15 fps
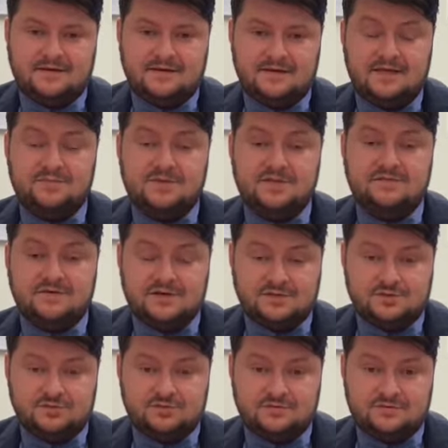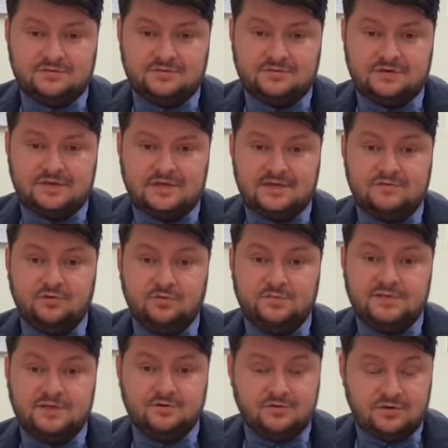Именно Дворцу и его
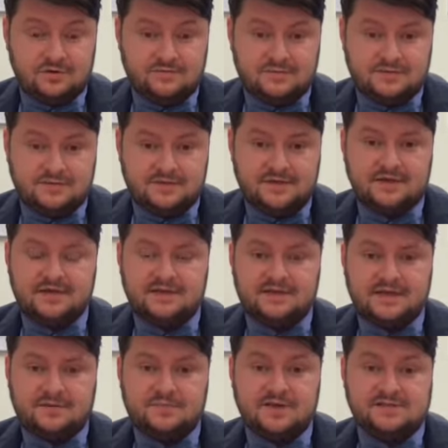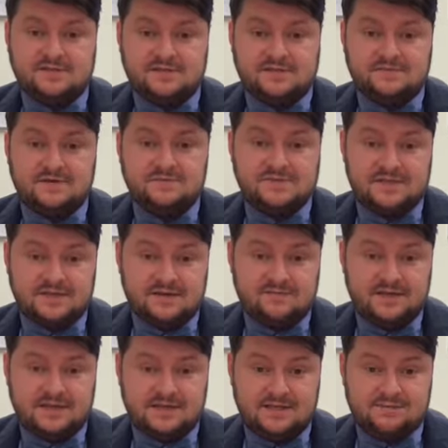педагогам я обязан своим
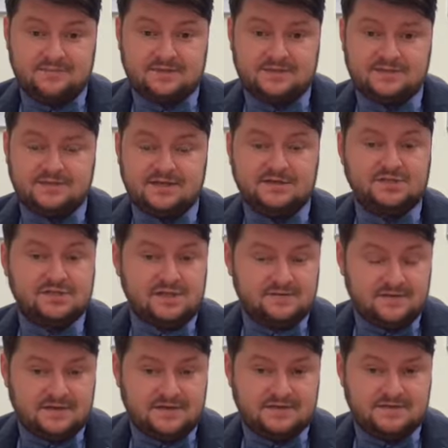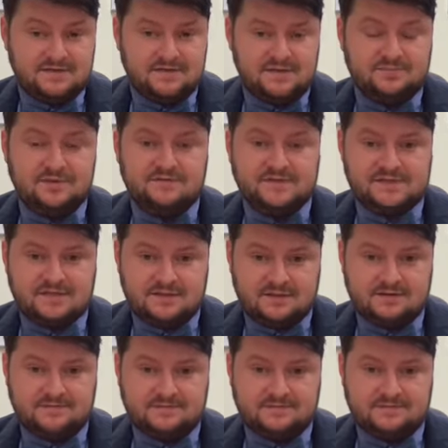становлением как человек и профессионал.